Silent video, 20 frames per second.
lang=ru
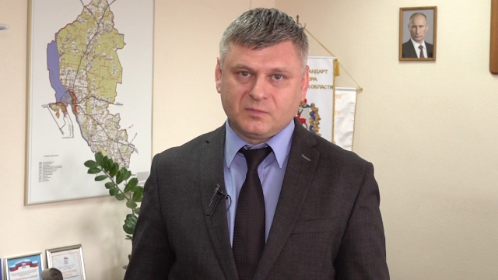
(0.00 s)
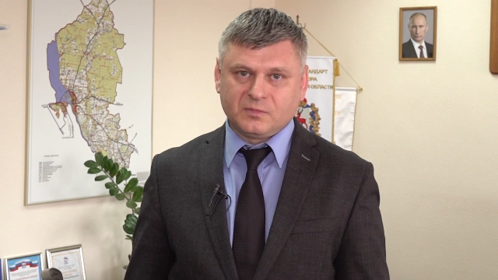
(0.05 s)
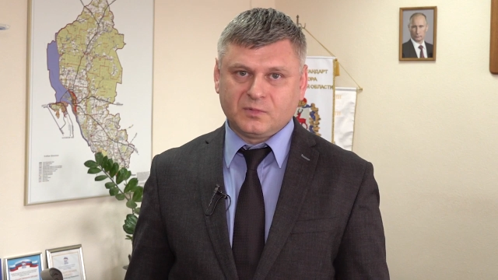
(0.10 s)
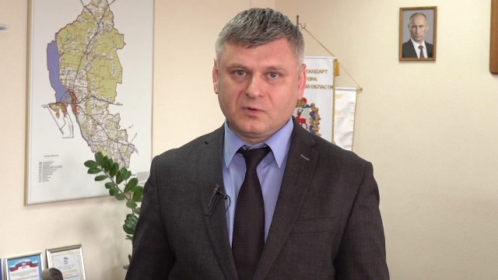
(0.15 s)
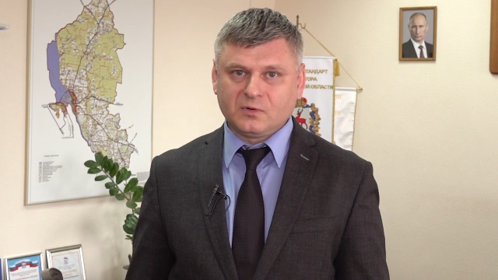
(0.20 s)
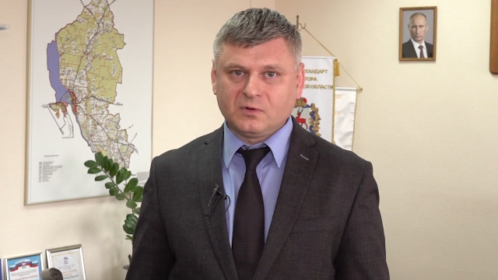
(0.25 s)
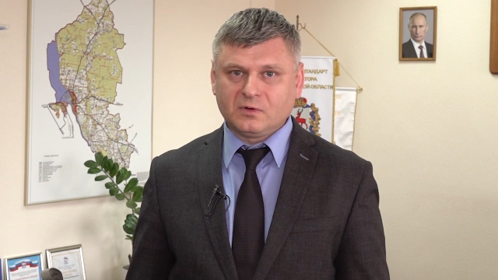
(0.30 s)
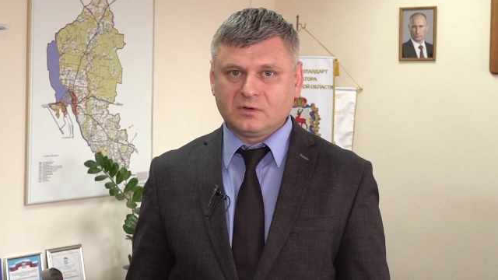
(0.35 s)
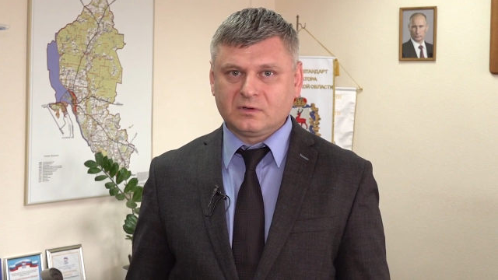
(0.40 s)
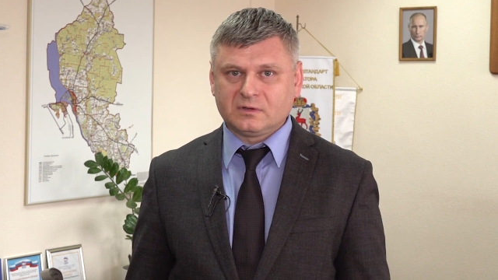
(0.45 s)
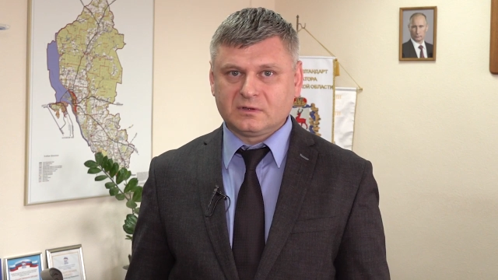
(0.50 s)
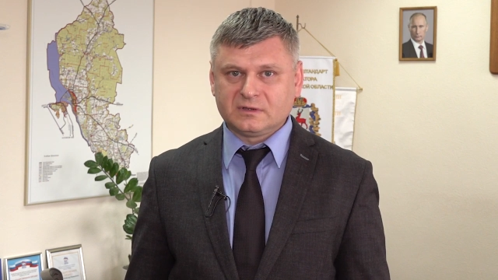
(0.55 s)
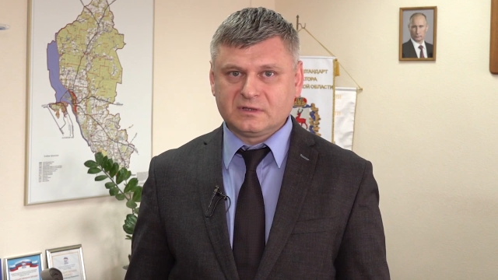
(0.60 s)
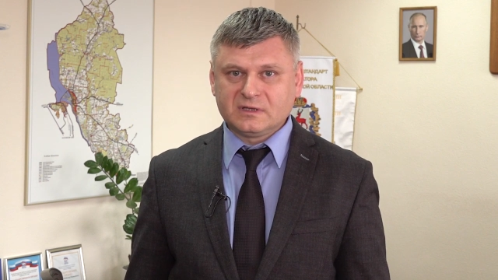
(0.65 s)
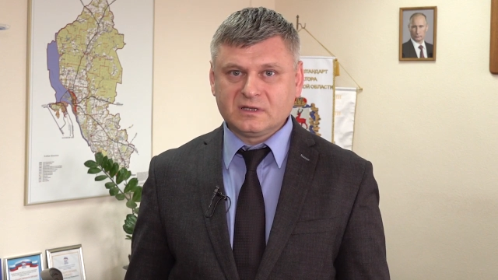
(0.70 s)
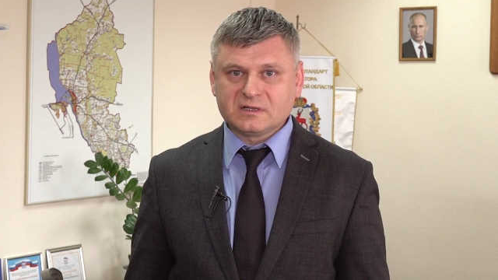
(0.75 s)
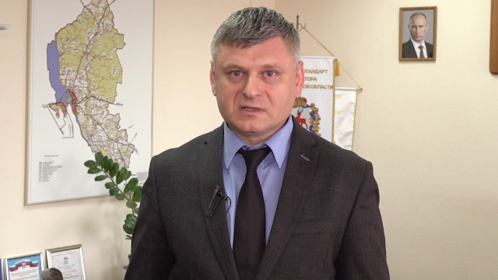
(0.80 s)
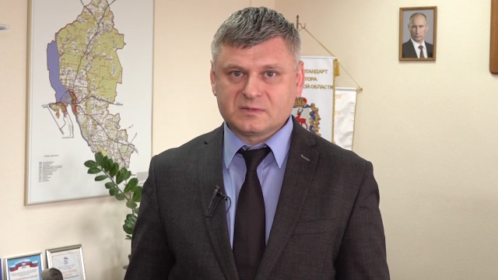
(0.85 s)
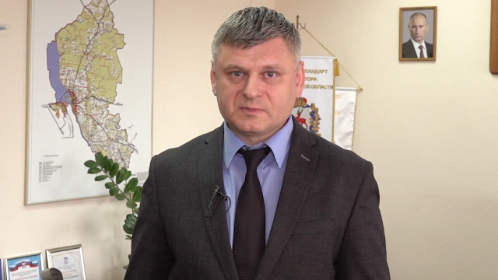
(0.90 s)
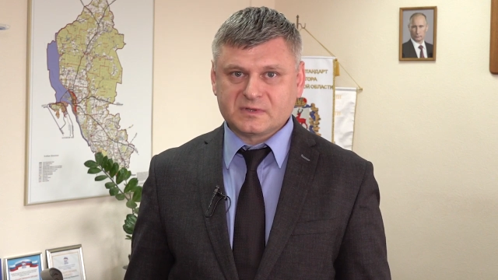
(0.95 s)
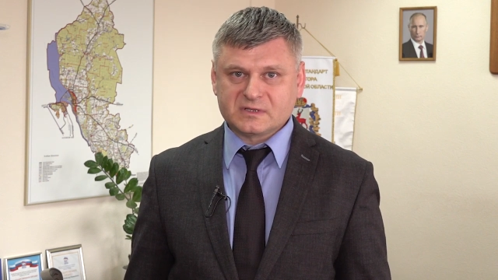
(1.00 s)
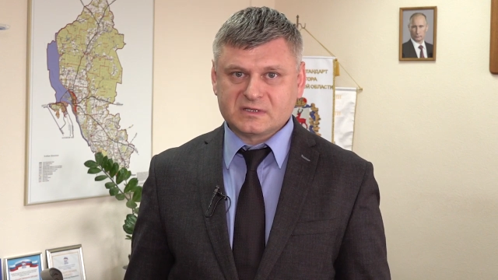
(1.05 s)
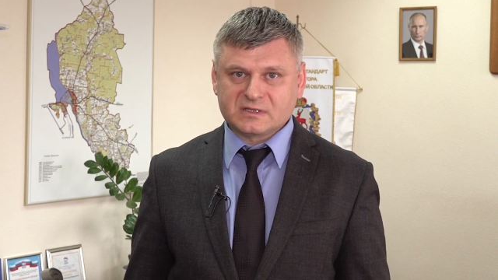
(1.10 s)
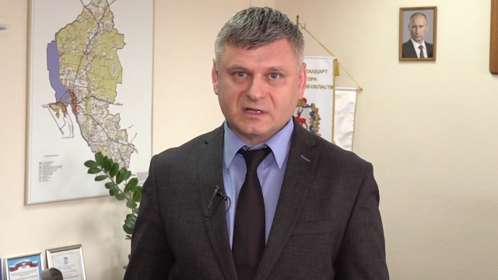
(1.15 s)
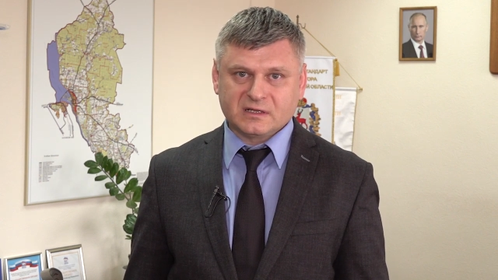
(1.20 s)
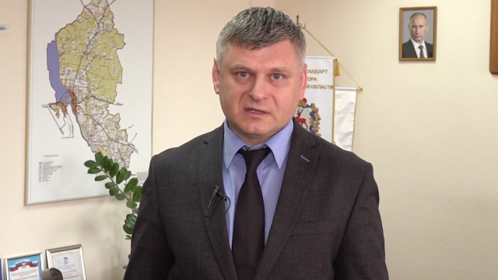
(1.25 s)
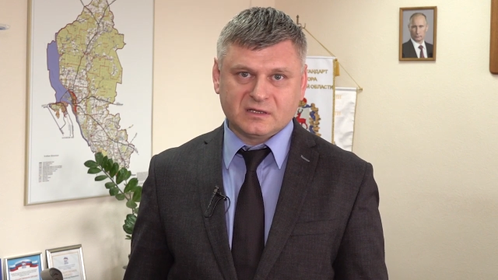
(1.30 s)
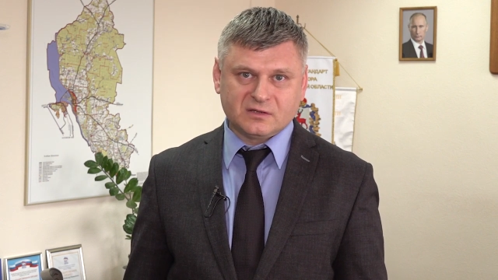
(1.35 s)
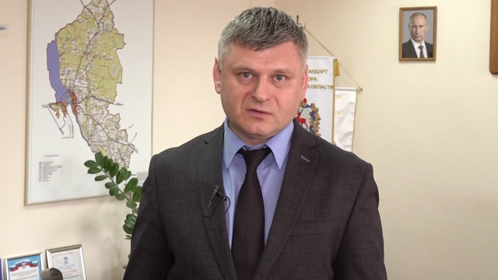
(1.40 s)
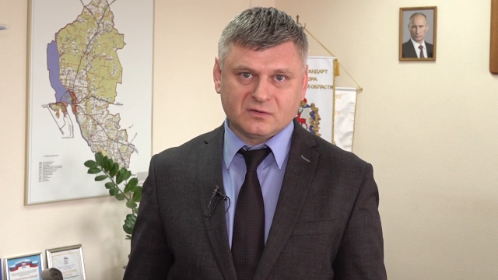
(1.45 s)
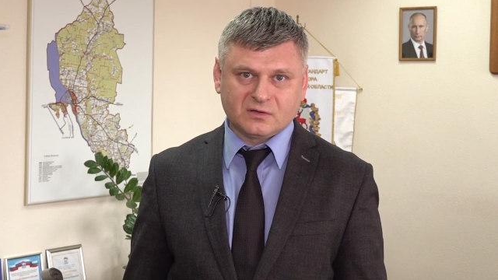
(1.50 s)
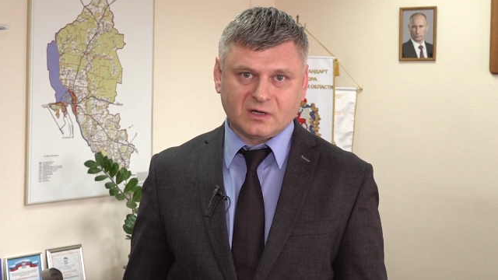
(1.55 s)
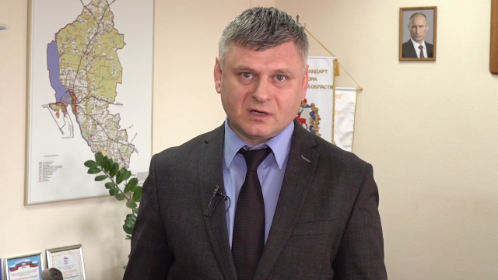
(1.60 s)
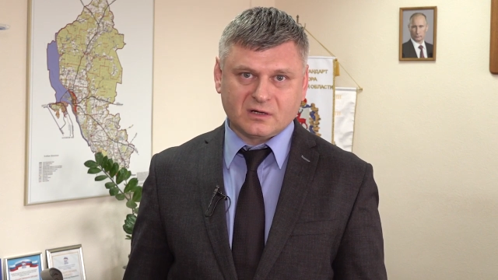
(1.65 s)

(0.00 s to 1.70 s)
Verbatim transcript: по нераспространению